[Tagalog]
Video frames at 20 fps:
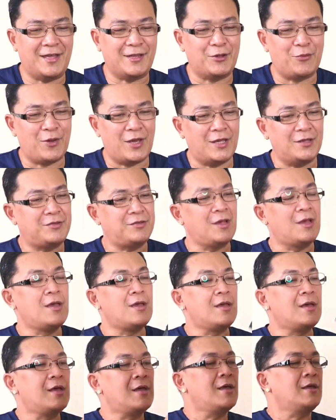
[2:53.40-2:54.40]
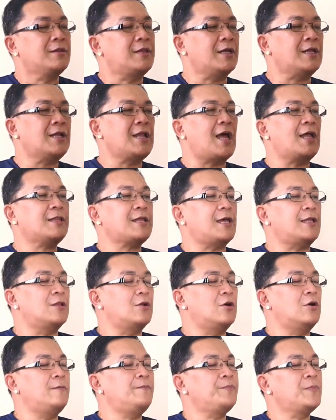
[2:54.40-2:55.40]
Anyways, tingnan natin,
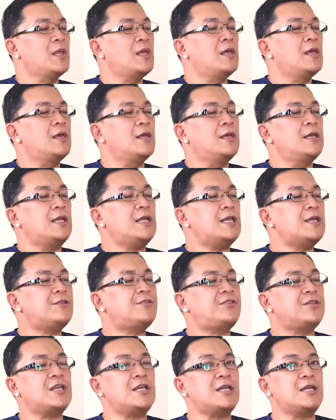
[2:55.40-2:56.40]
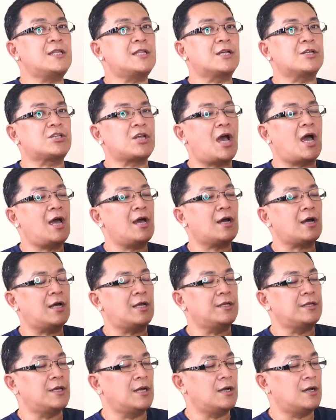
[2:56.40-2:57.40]
no? ECE e na siya, ang
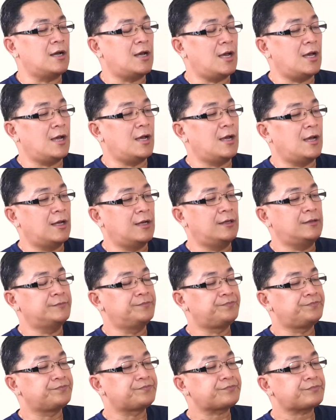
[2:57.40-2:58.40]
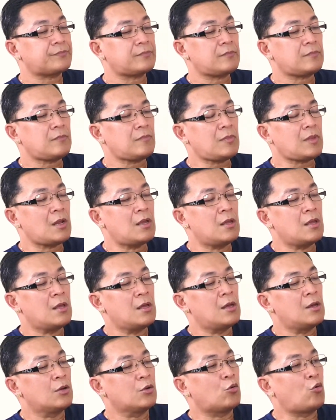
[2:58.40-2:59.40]
kanyang uh,
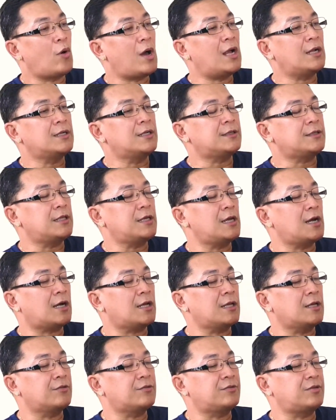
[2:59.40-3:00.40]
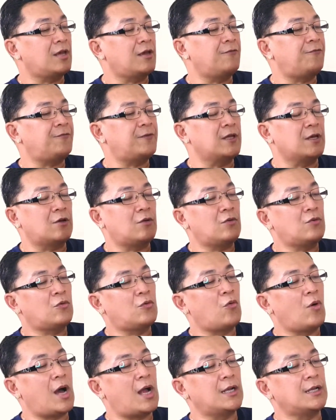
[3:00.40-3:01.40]
quality, ang kanyang safety
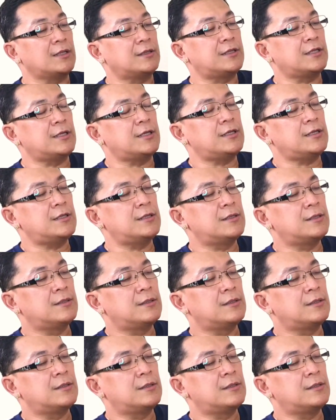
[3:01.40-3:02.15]
quality